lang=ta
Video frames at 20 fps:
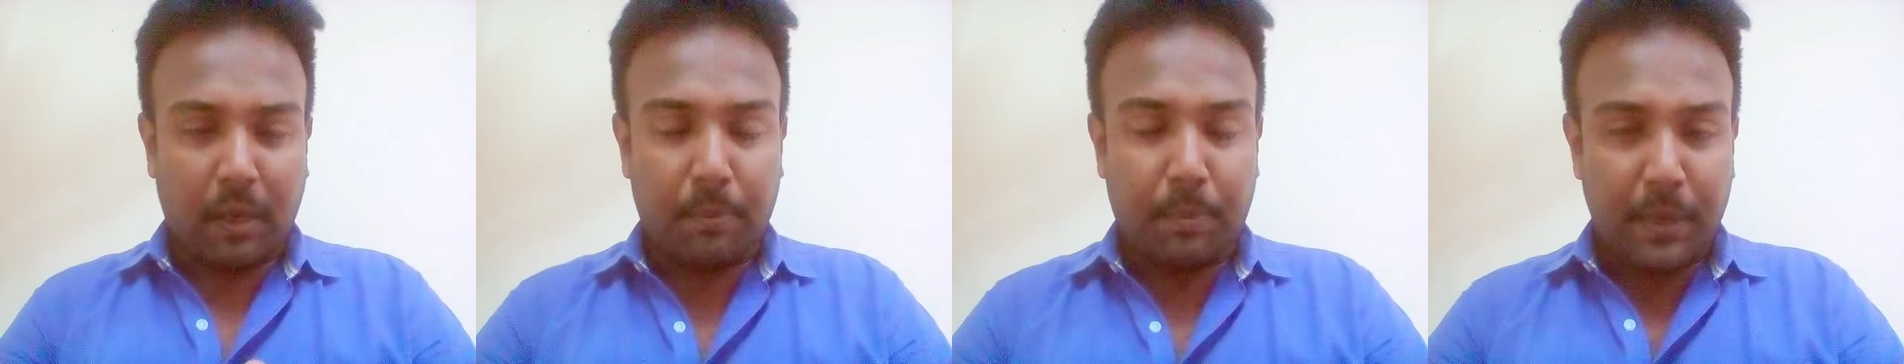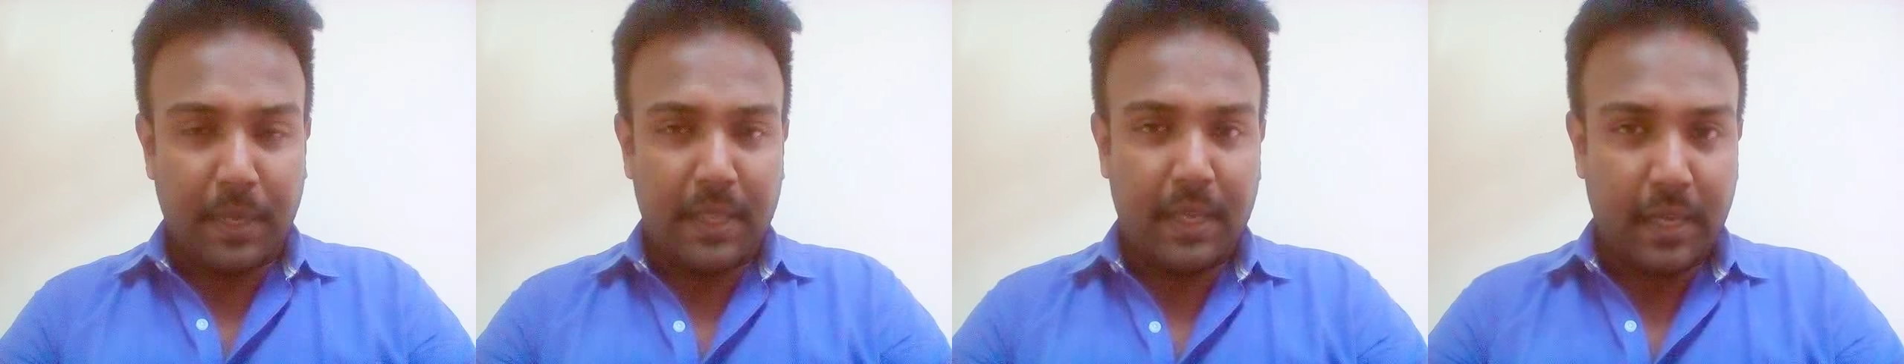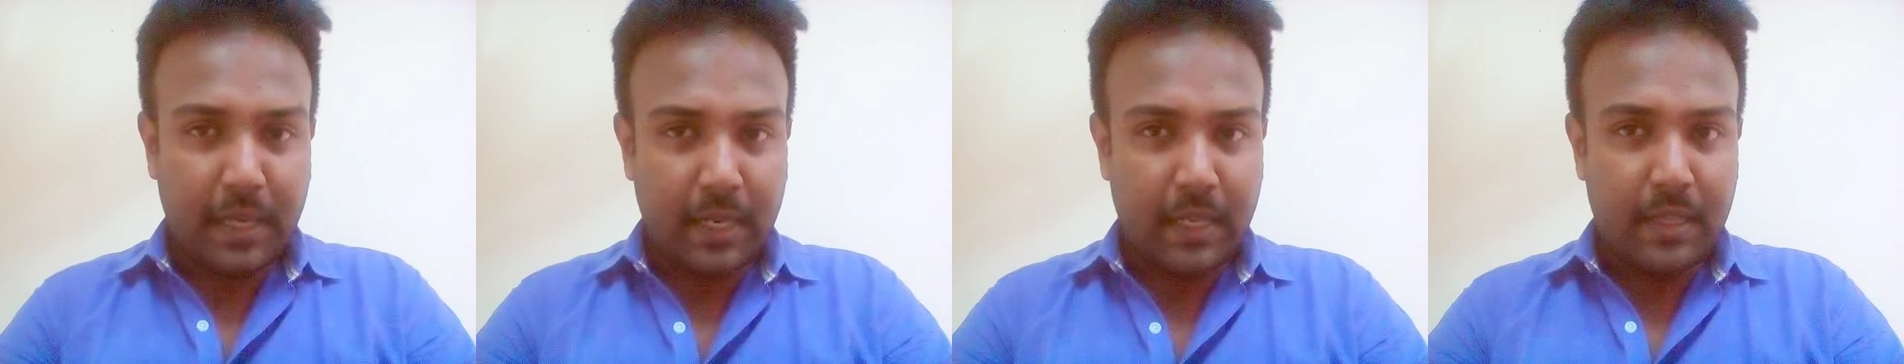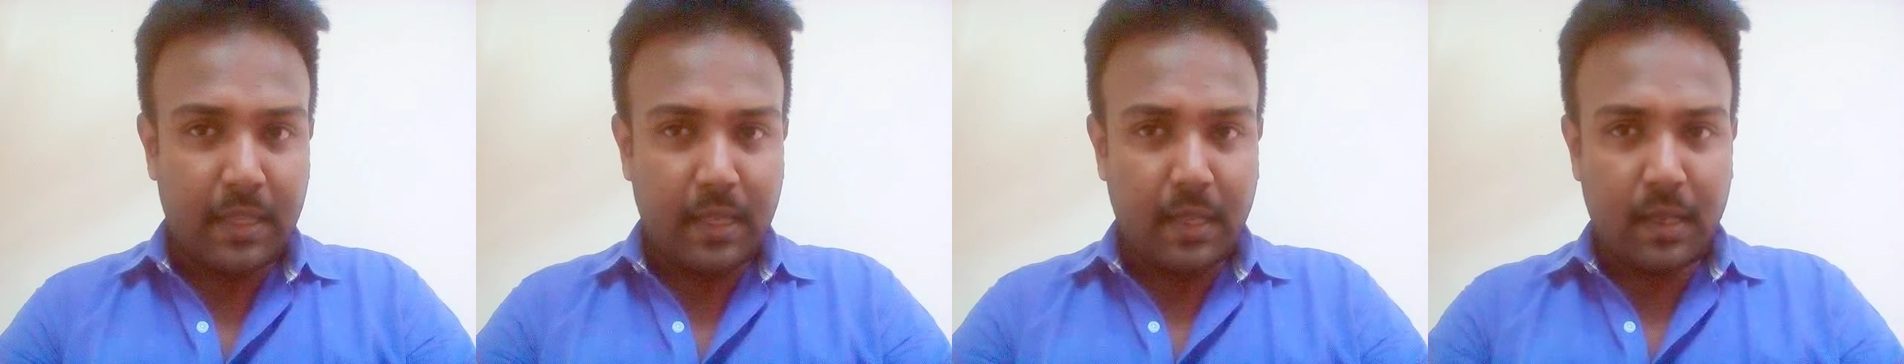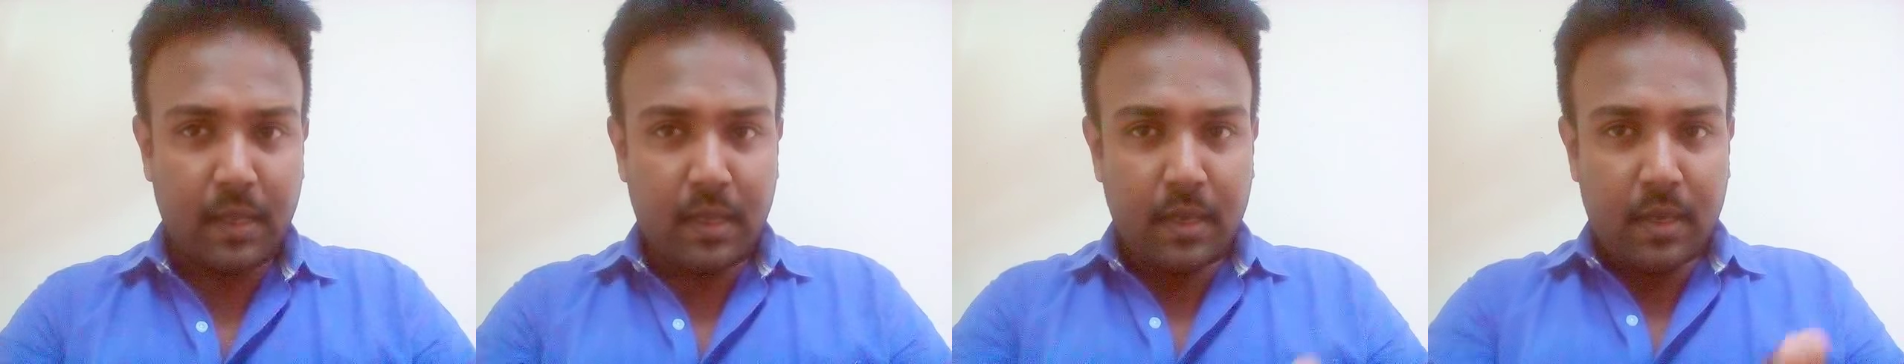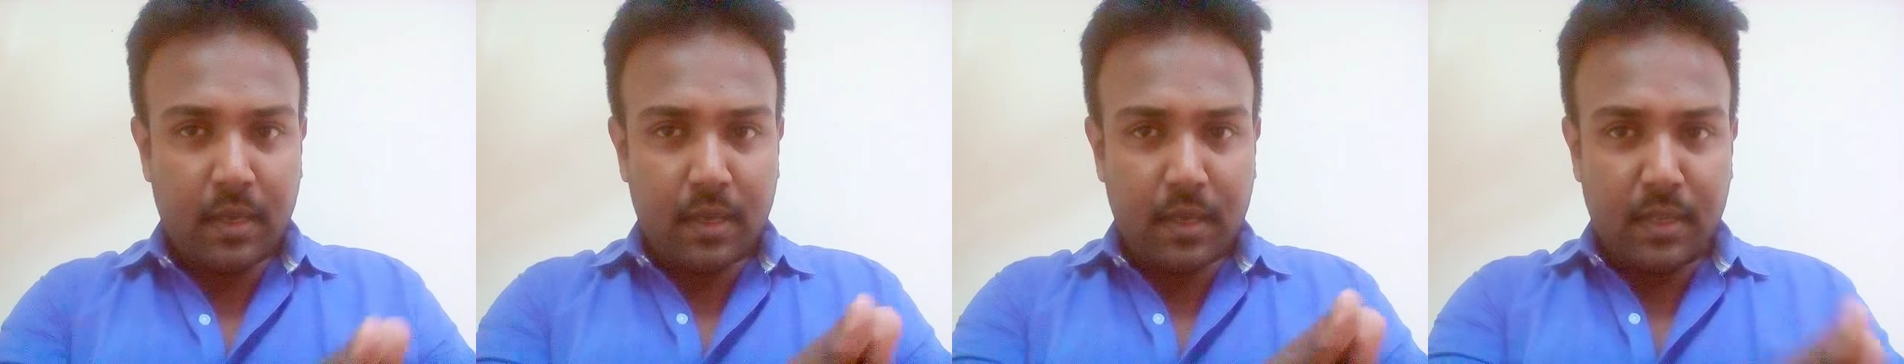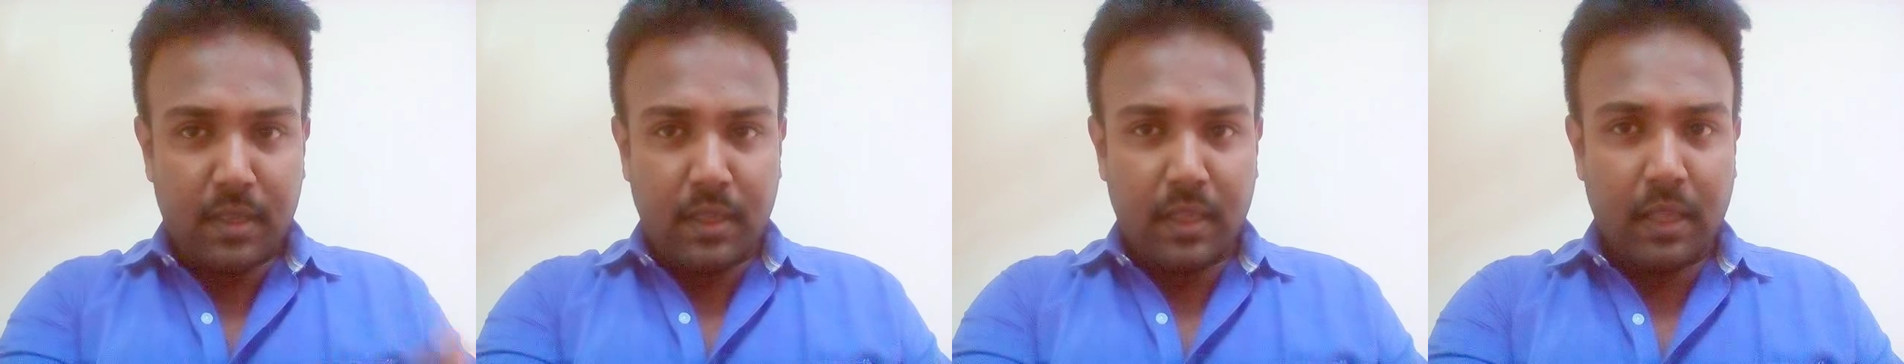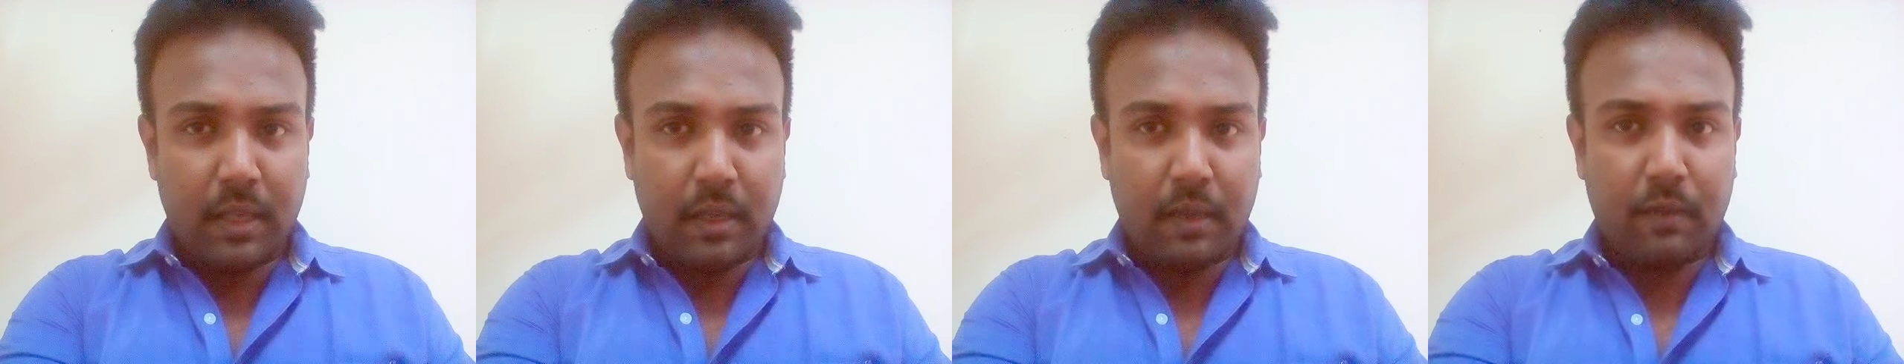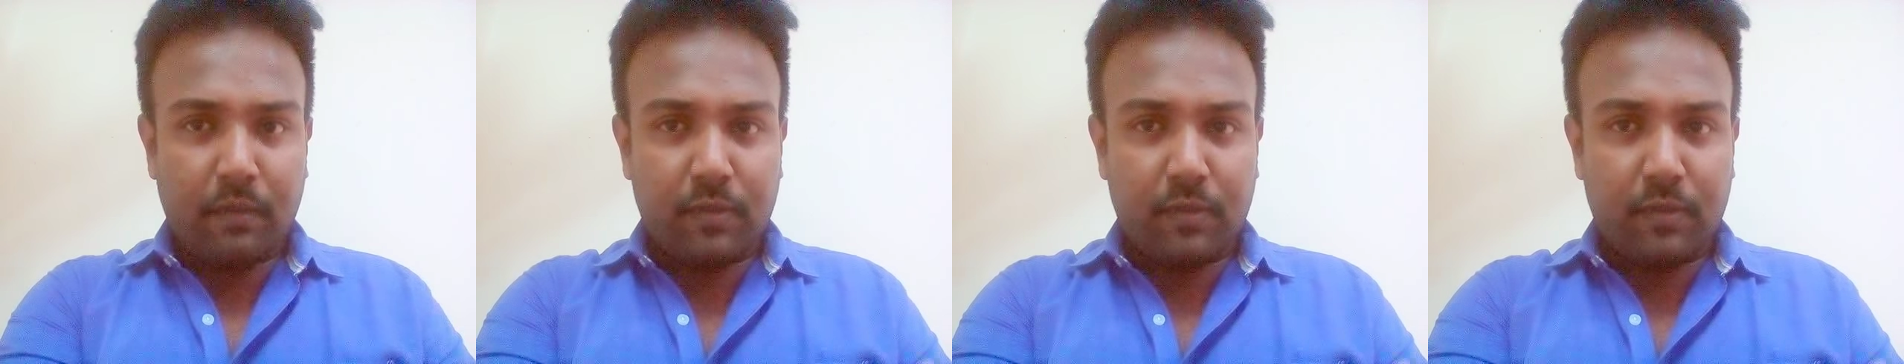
அப்படிங்கிறத இந்த